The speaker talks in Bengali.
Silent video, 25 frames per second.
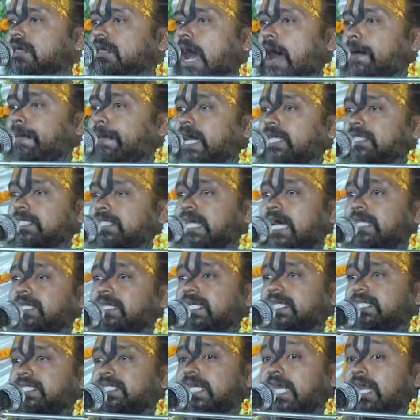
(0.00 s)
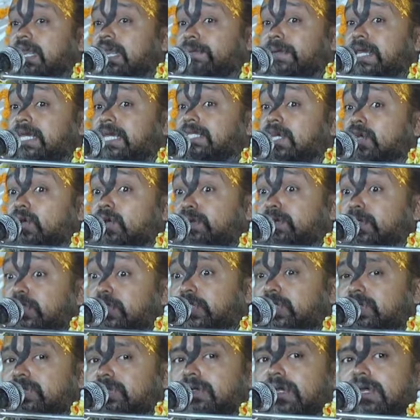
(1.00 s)
আমার জাতির ছেলে মেয়ে যেন
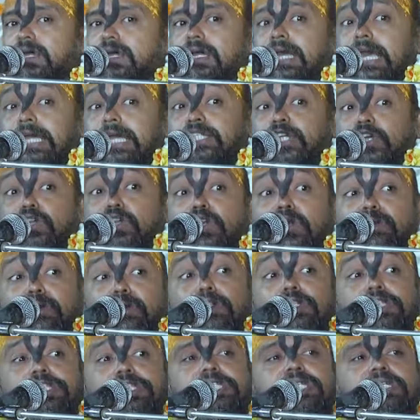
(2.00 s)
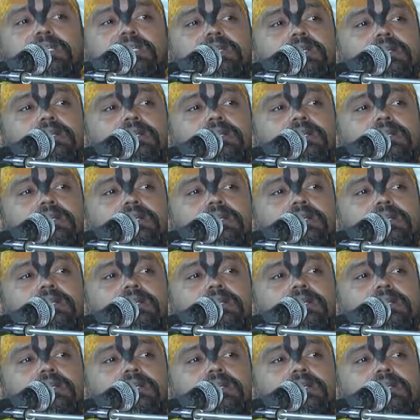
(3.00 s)
বুঝুক এই জন্য বলছি